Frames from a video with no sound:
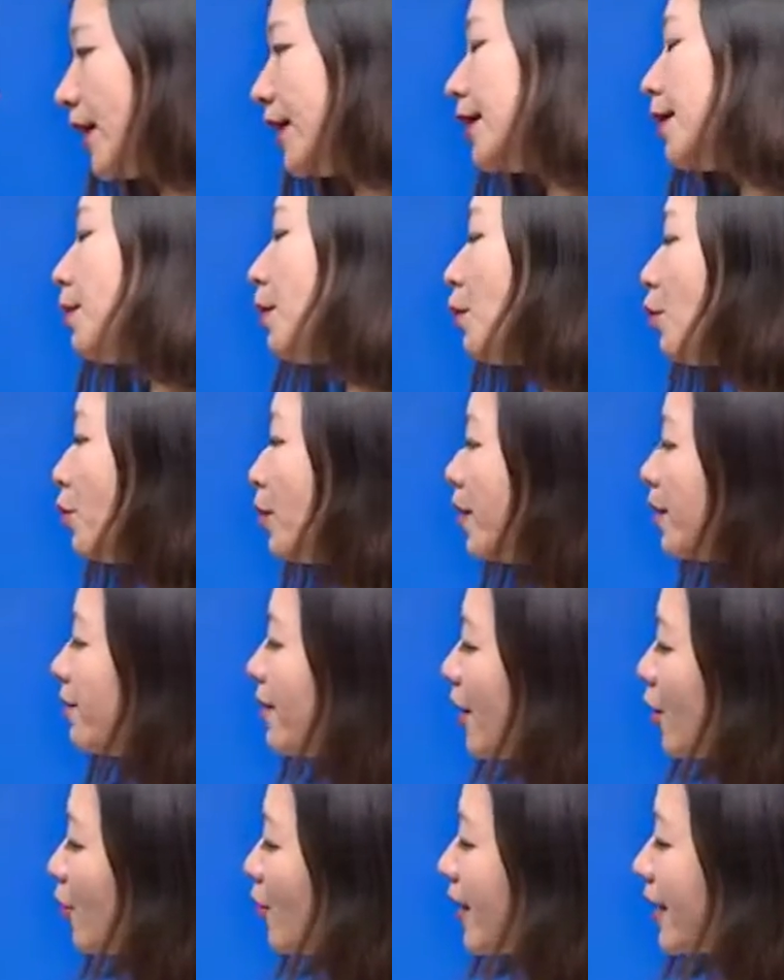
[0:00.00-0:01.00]
那么我们
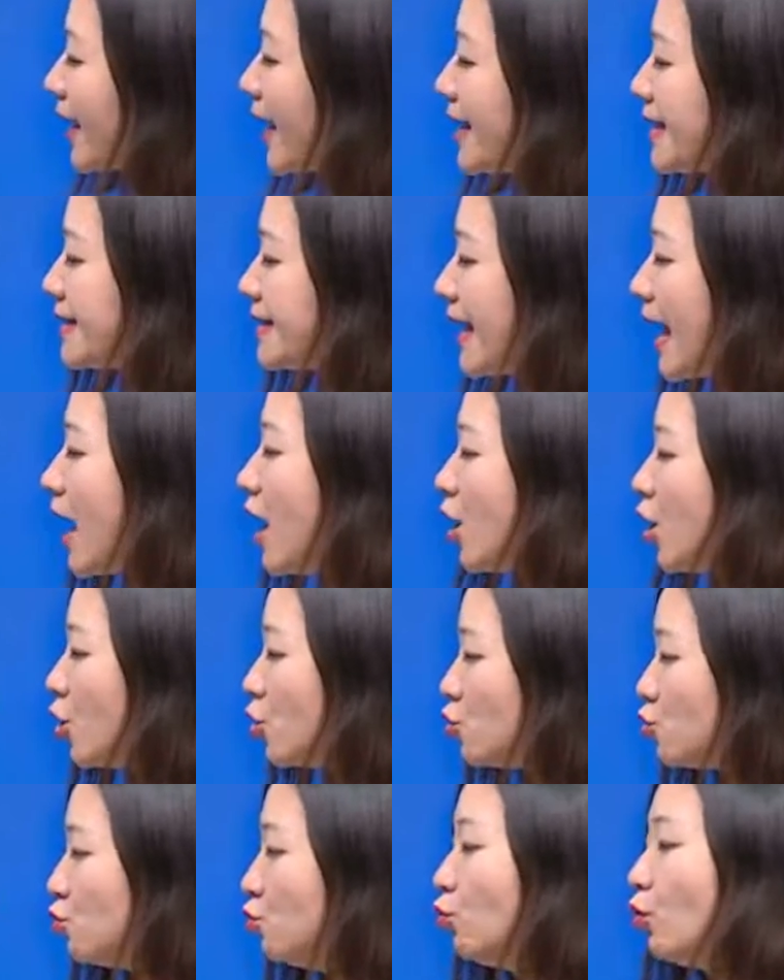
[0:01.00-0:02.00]
反过来看一下，
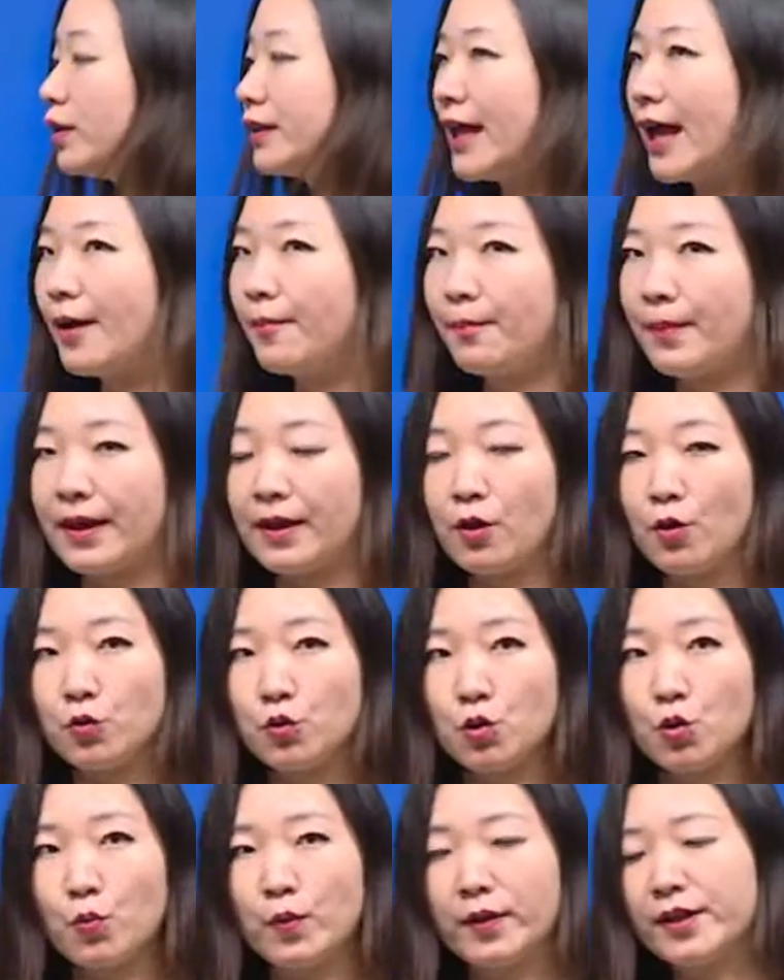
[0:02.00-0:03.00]
如果它没有
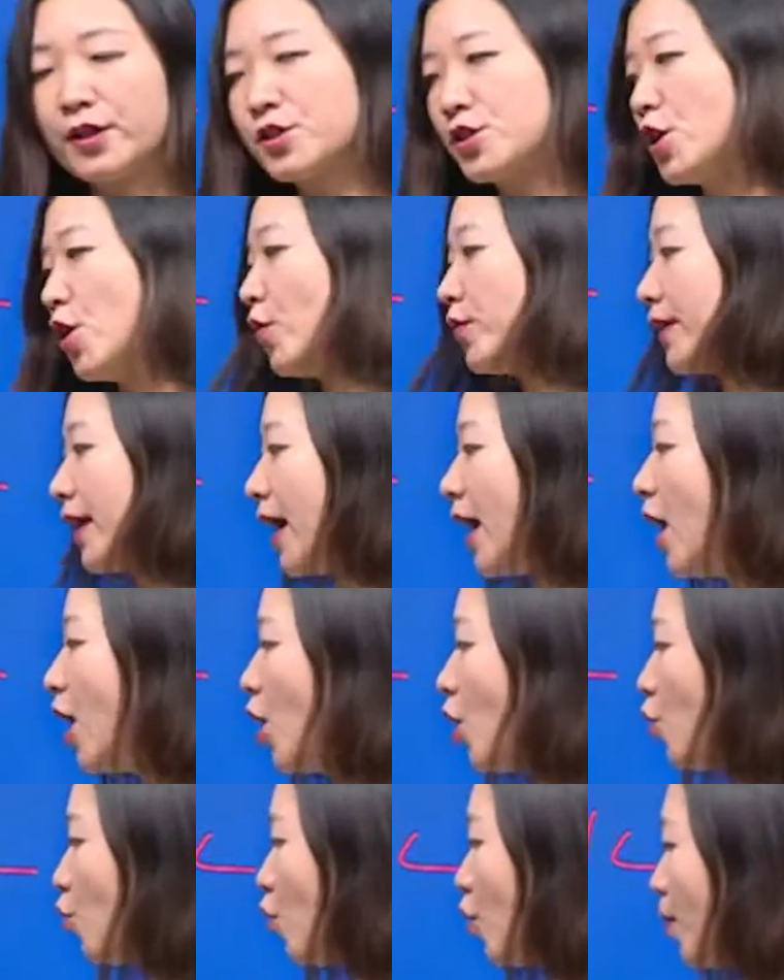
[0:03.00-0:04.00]
韵味的时候呢，
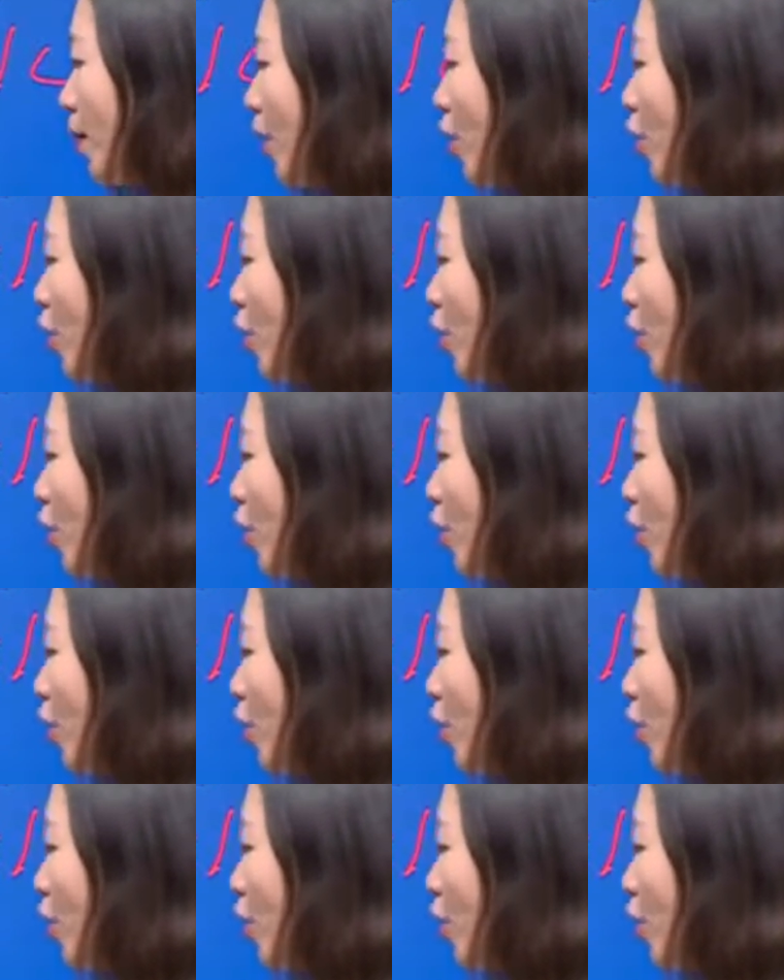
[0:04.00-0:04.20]
我们